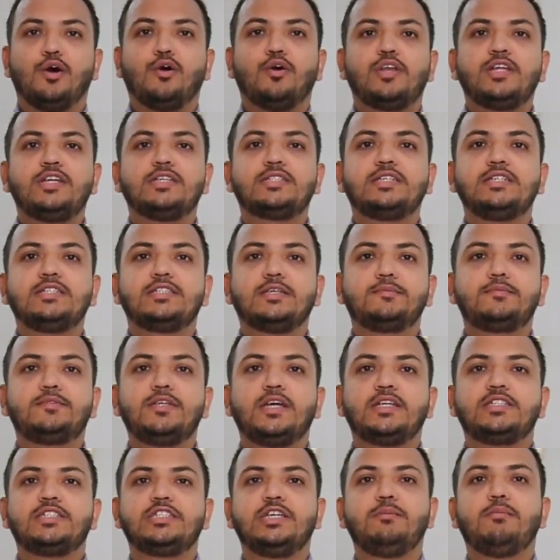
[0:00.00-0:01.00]
और इसकी सबसे
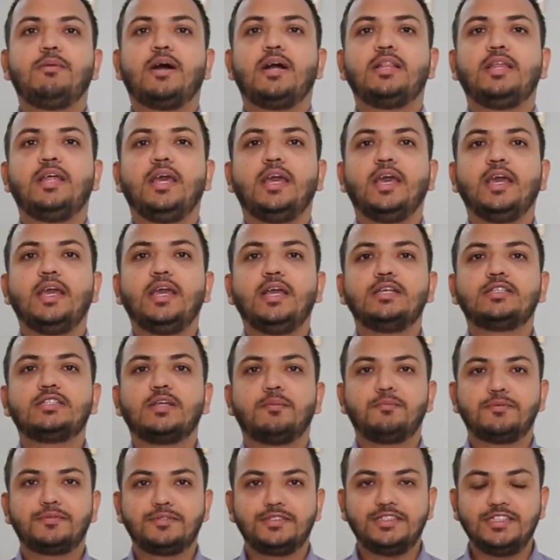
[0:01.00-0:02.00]
अच्छी बात यह है कि
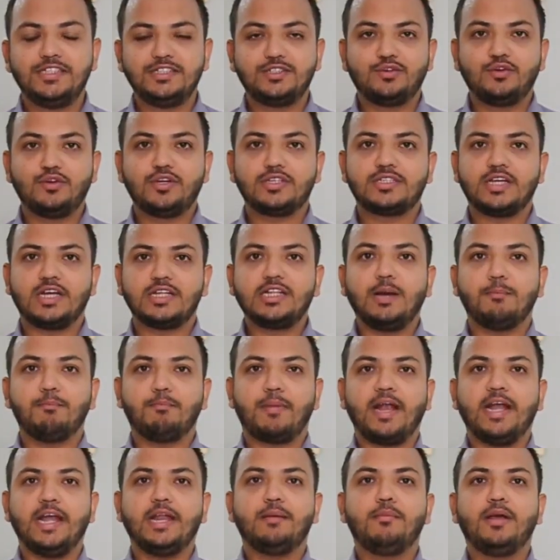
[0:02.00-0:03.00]
सब चीज़ों के साथ
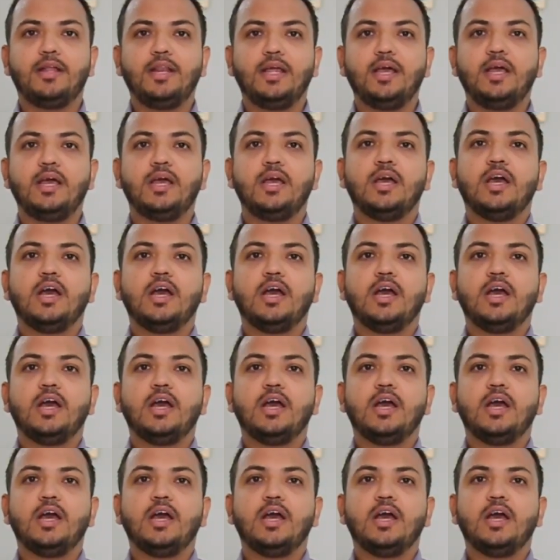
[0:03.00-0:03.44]
कंपेटेबल है